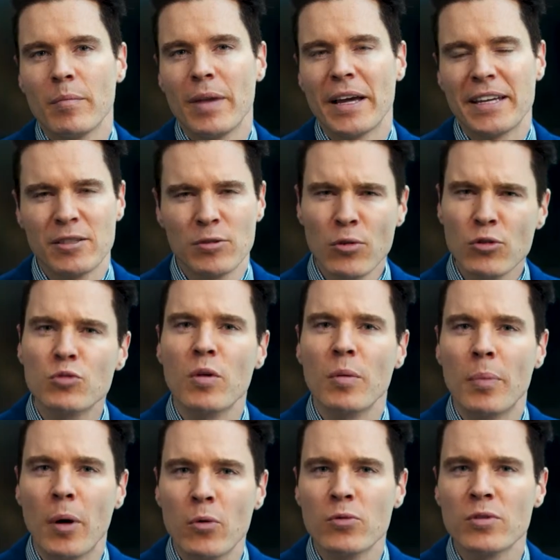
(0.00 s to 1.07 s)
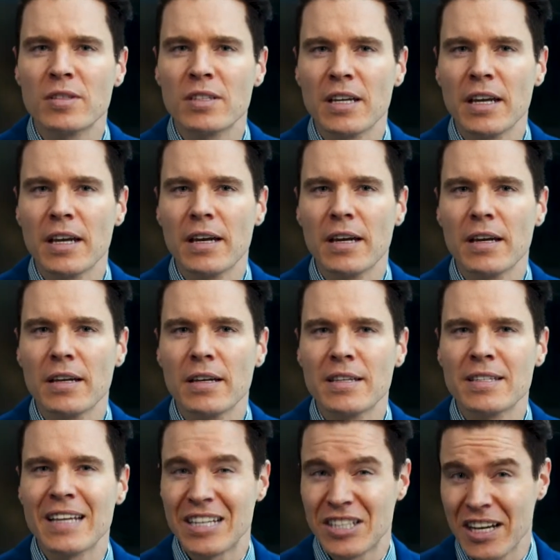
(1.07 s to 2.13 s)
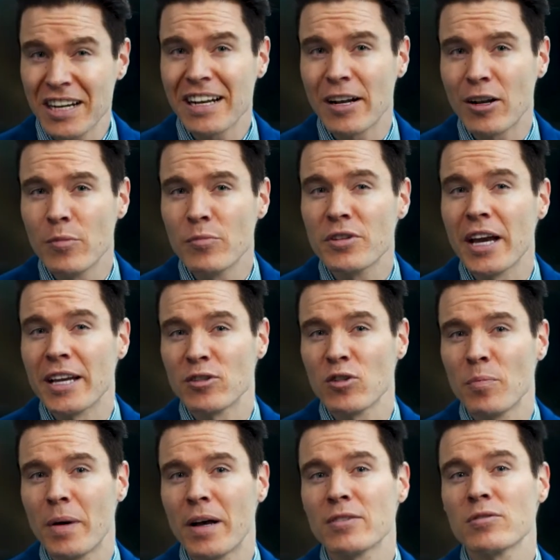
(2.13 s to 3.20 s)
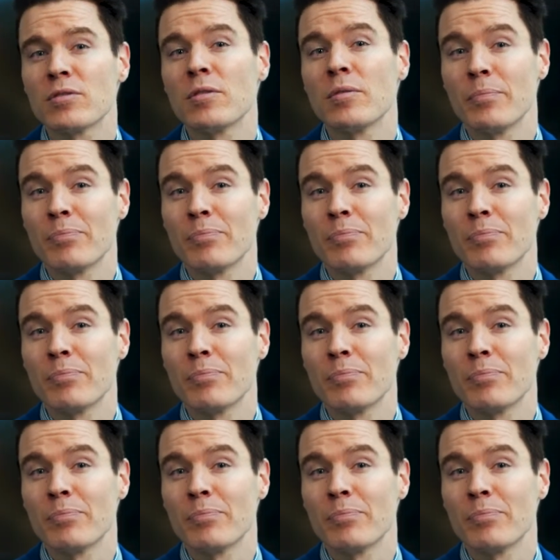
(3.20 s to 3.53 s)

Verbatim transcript: La question que je me pose, c'est, sachant que la communication passe